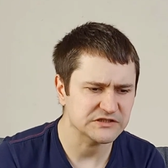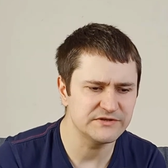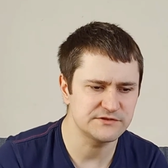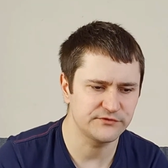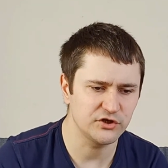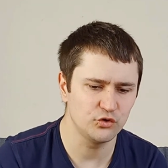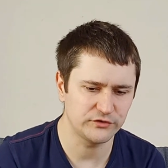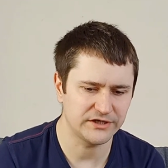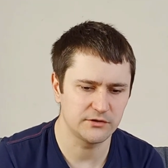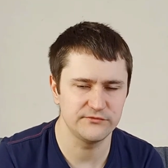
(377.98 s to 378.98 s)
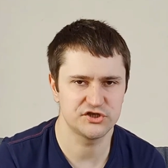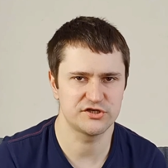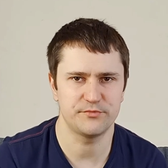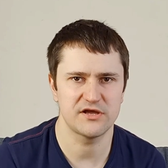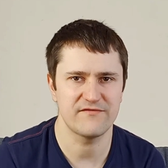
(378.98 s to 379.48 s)
Więc w tych nutach również
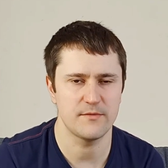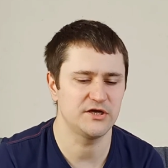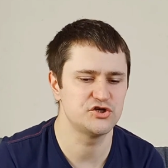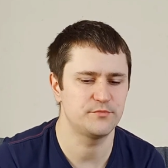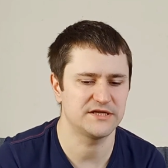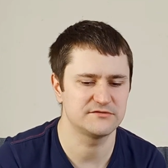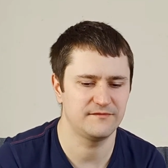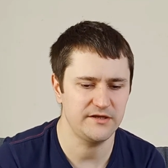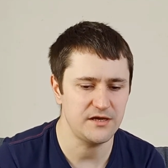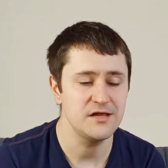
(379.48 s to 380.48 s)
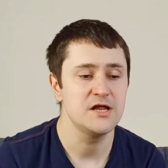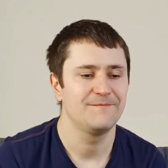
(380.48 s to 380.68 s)
się pojawiają jakieś opracowania.